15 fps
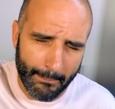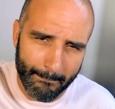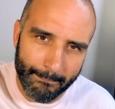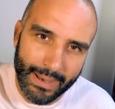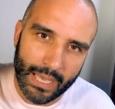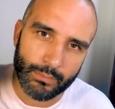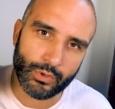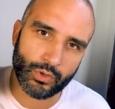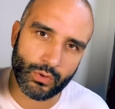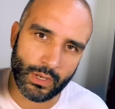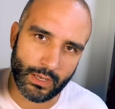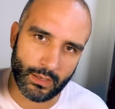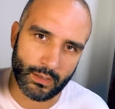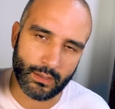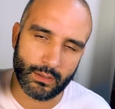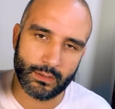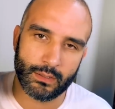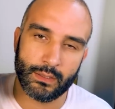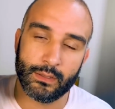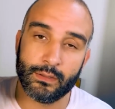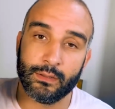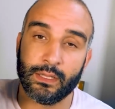Barbe Noire
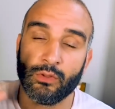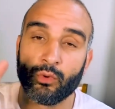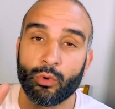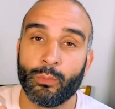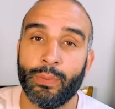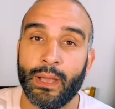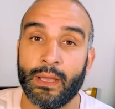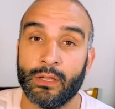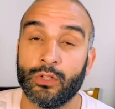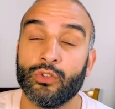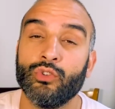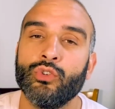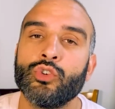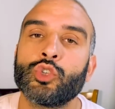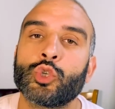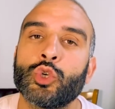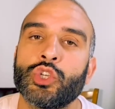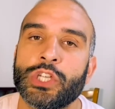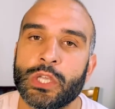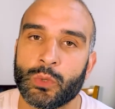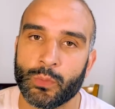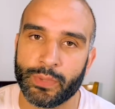n'est donc pas, de ce que
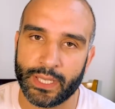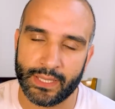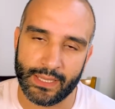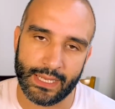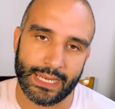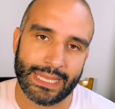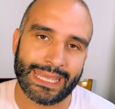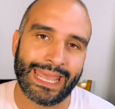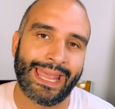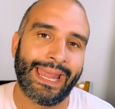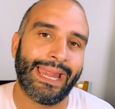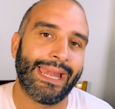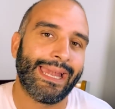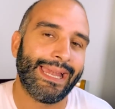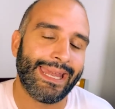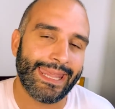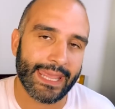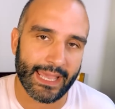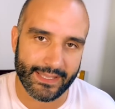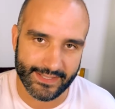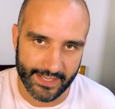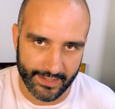j'ai compris des leaks,
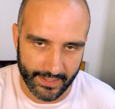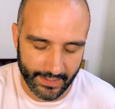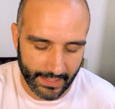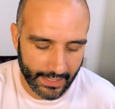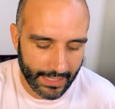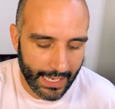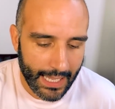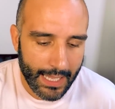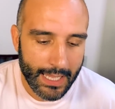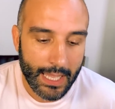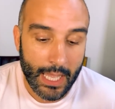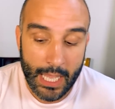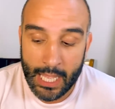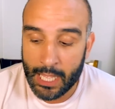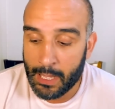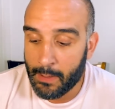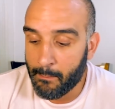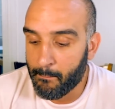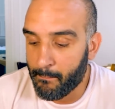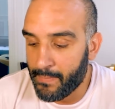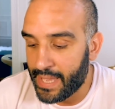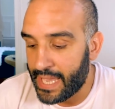lié à cette intrigue-là,
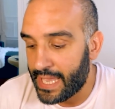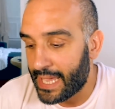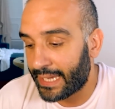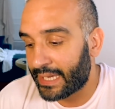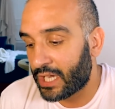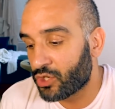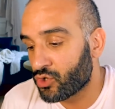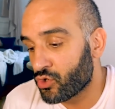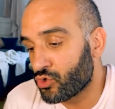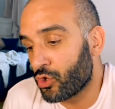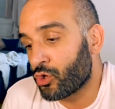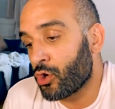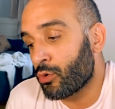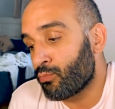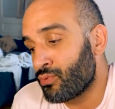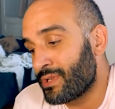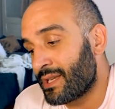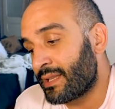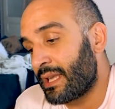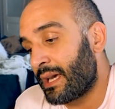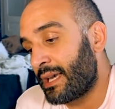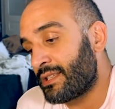mais il y a quelque chose d'encore plus
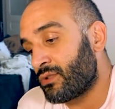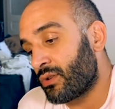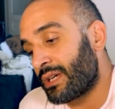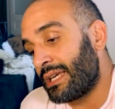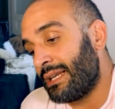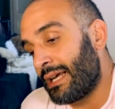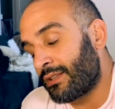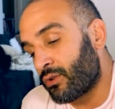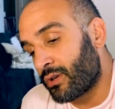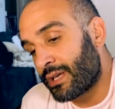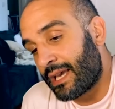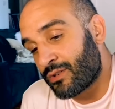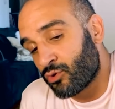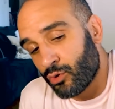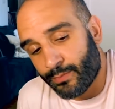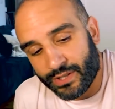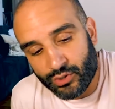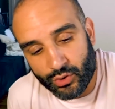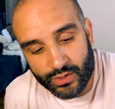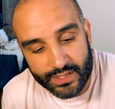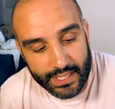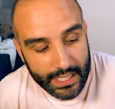intéressant qui l'attend le garçon, parce
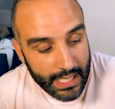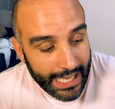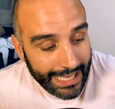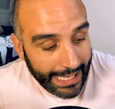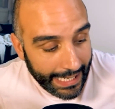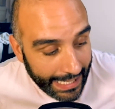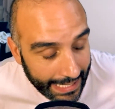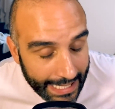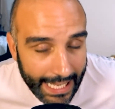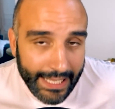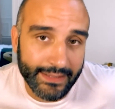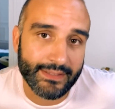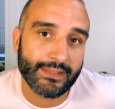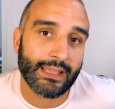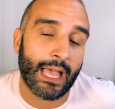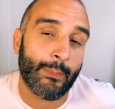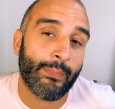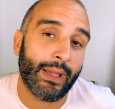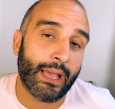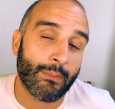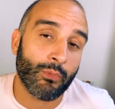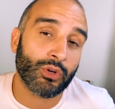que c'est Relate,
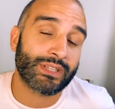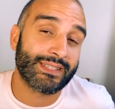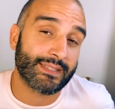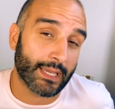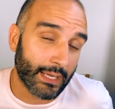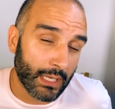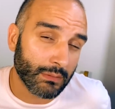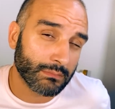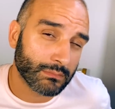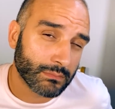apparemment, qui serait là.